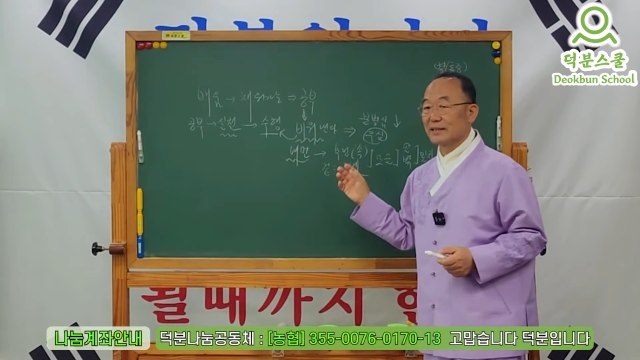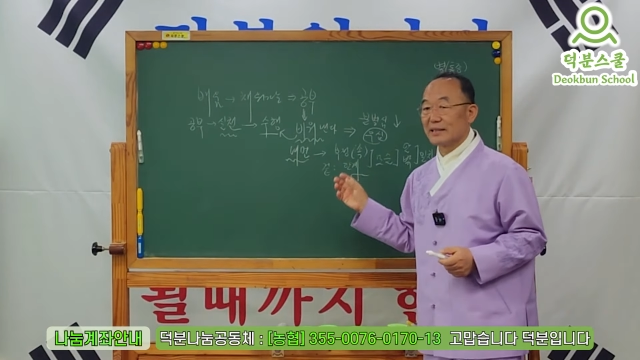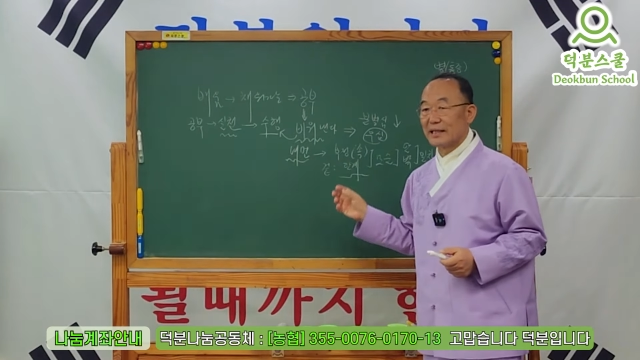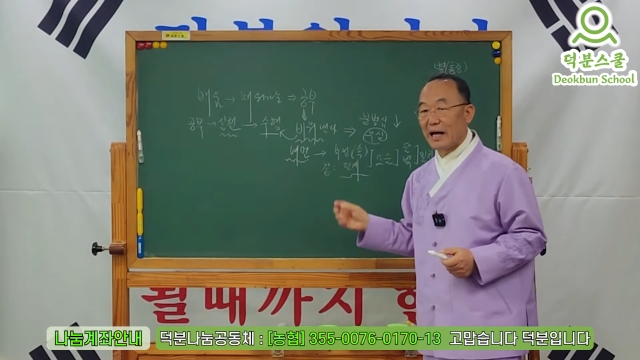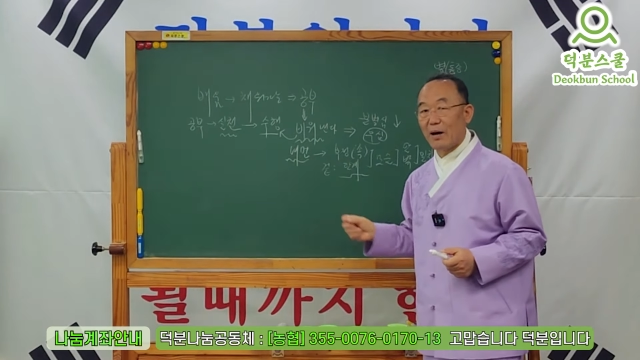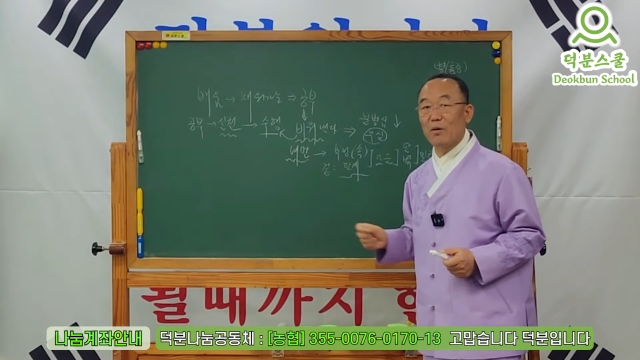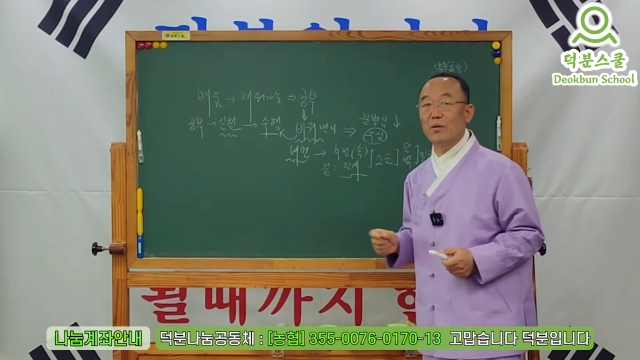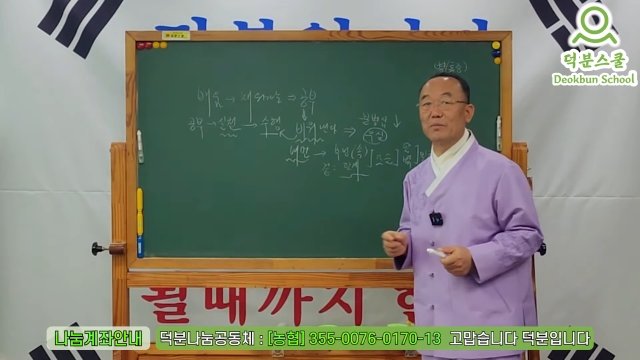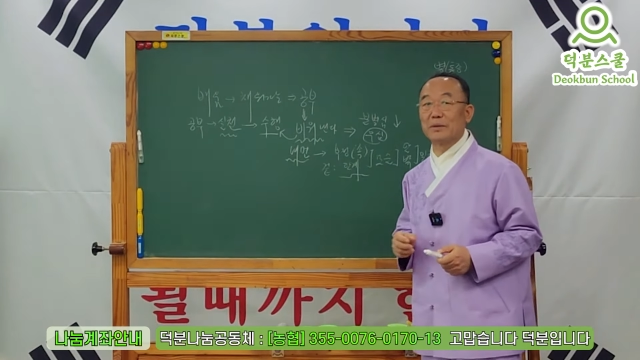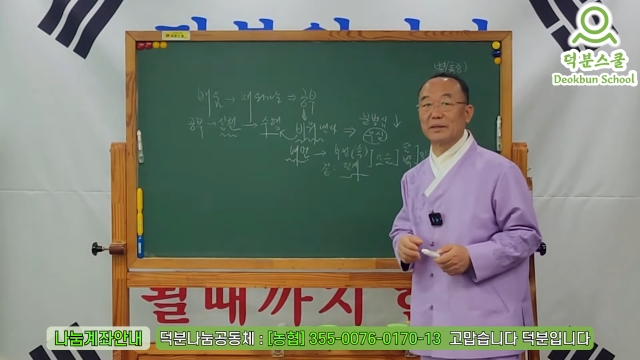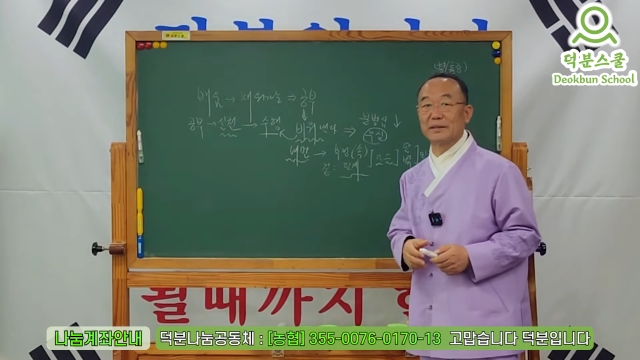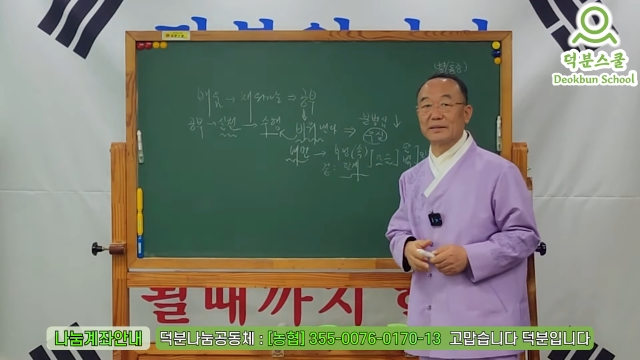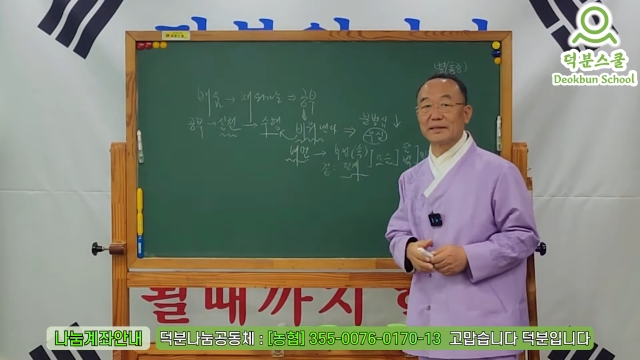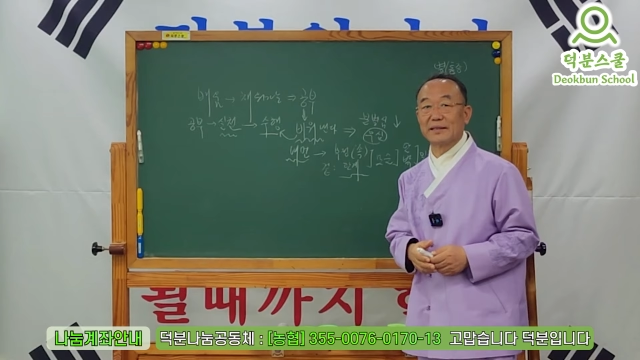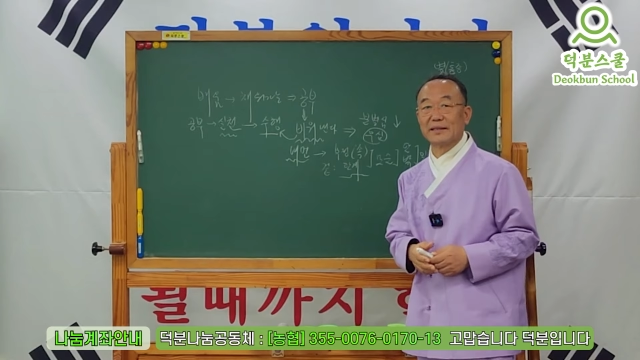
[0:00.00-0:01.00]

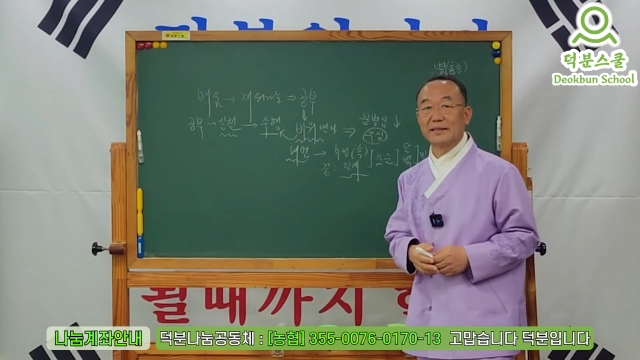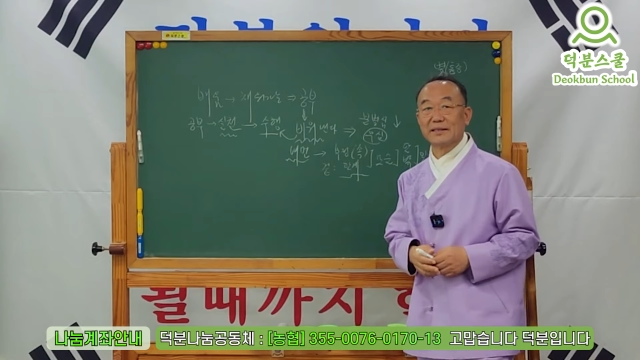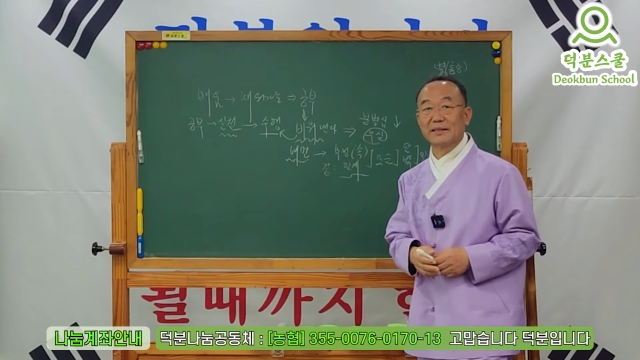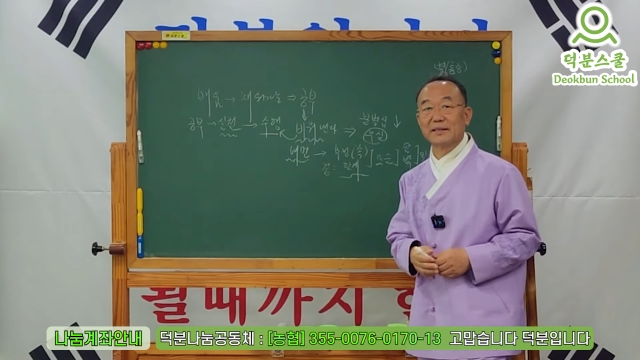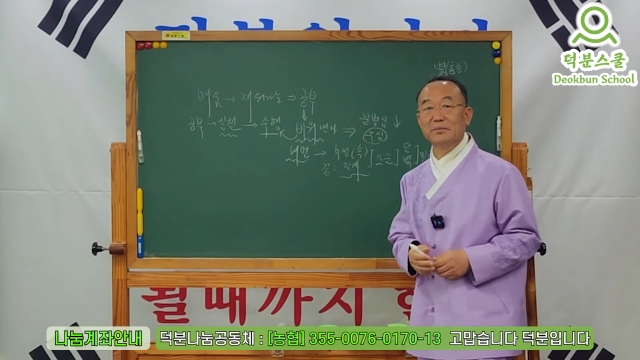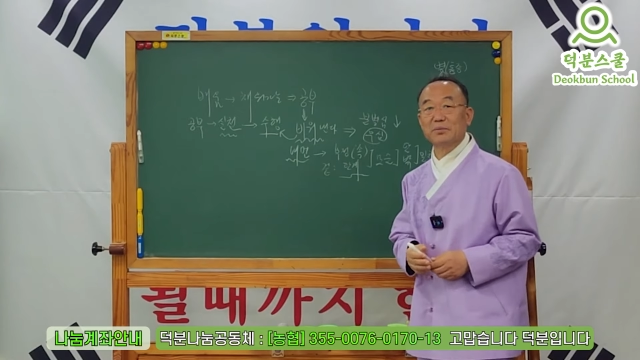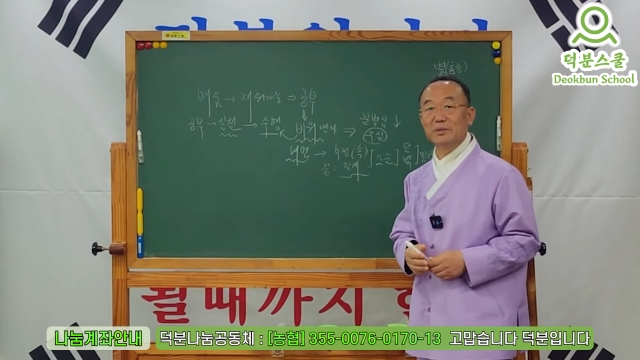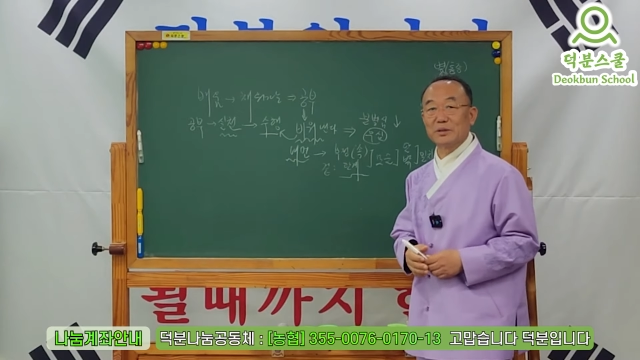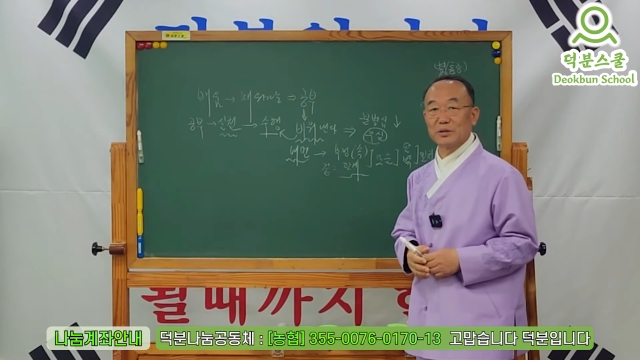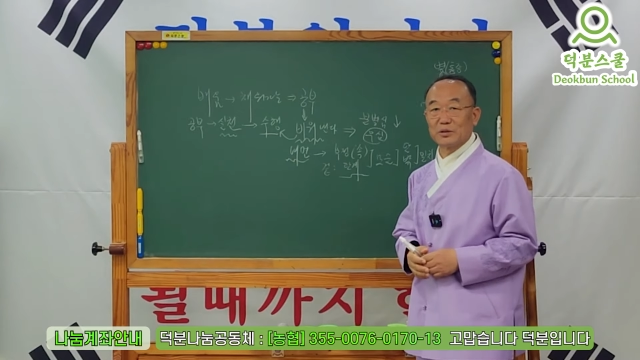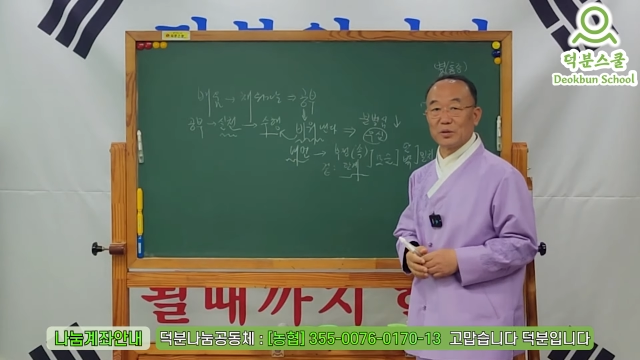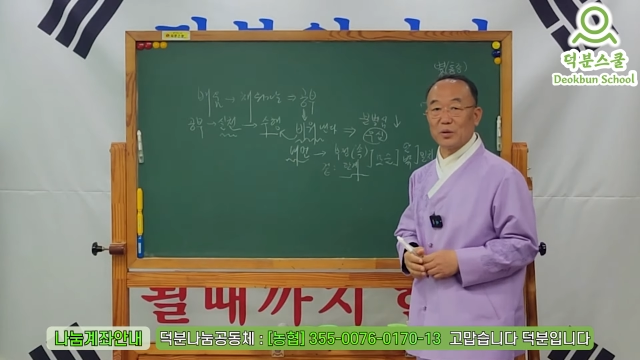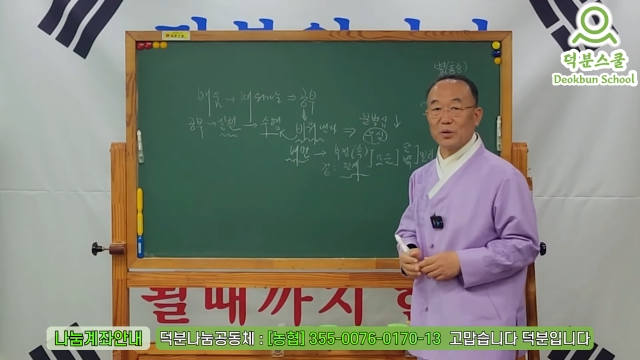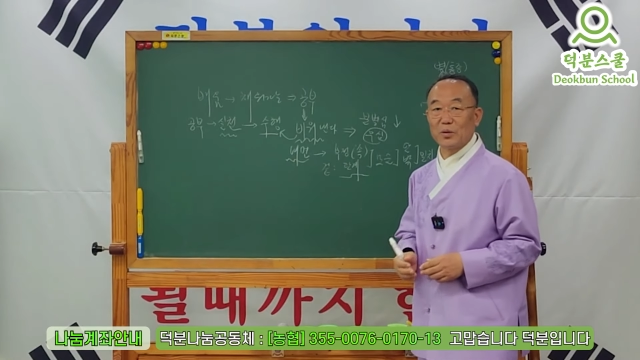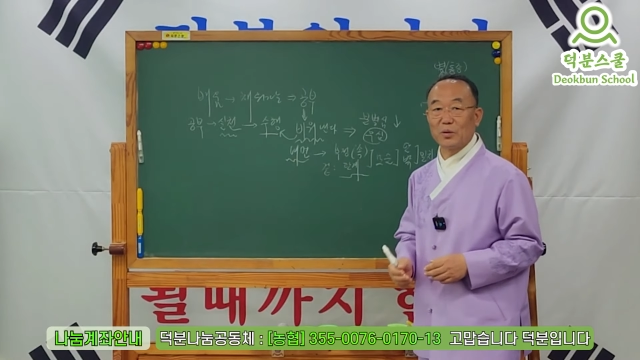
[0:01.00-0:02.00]
나오면 기분이
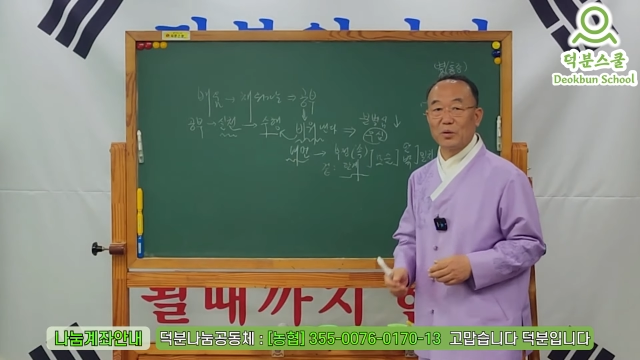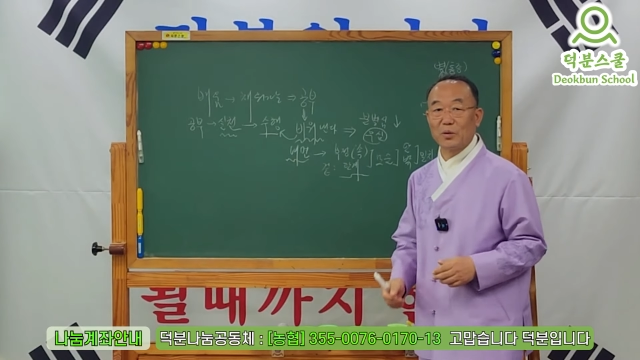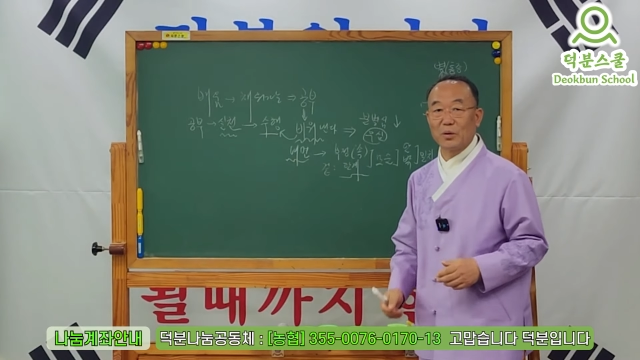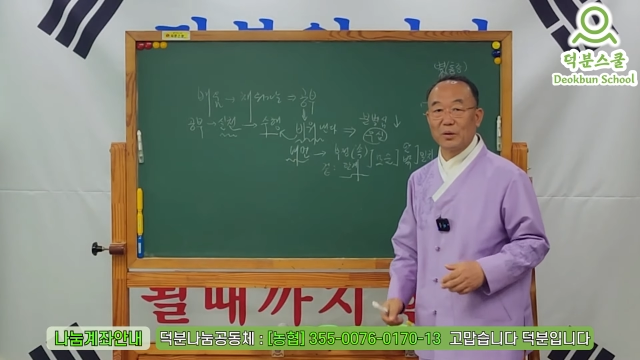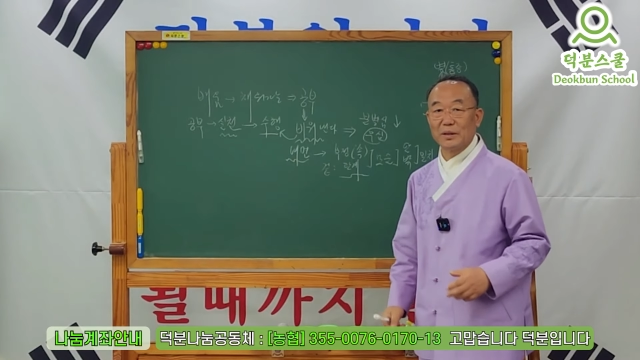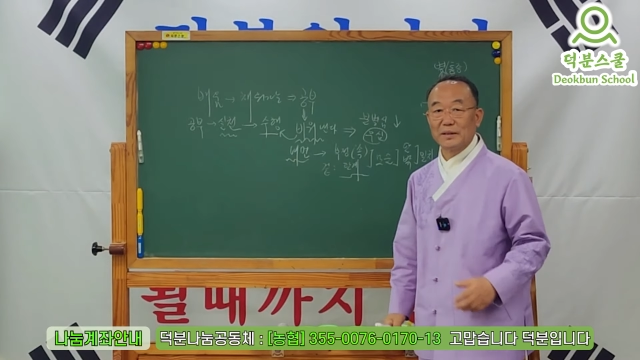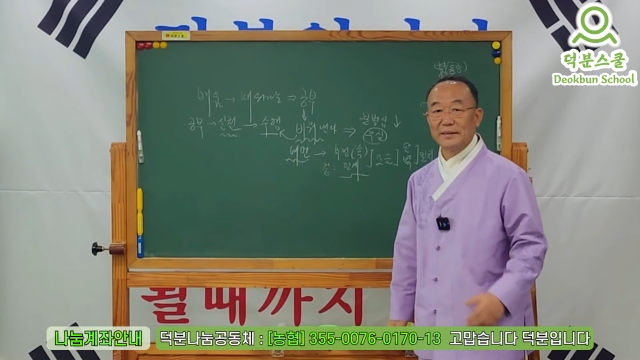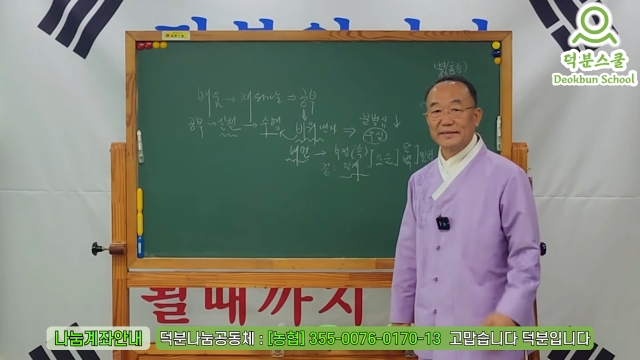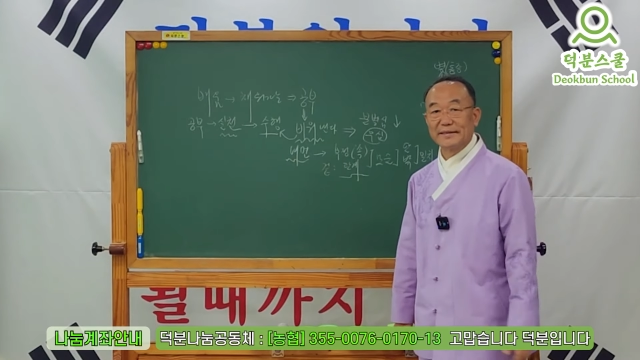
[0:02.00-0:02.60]
좋고